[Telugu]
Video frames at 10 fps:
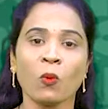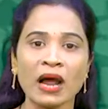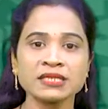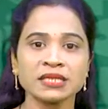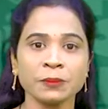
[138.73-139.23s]

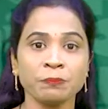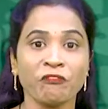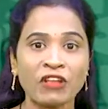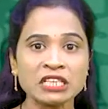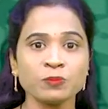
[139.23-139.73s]
వాట్సాప్
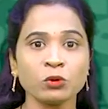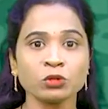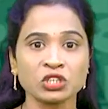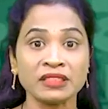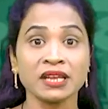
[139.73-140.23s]

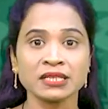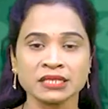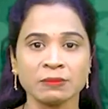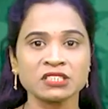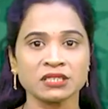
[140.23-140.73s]
ఫేస్బుక్కు చెందిన
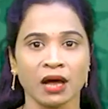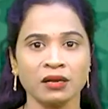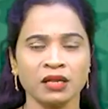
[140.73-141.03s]
సంస్థ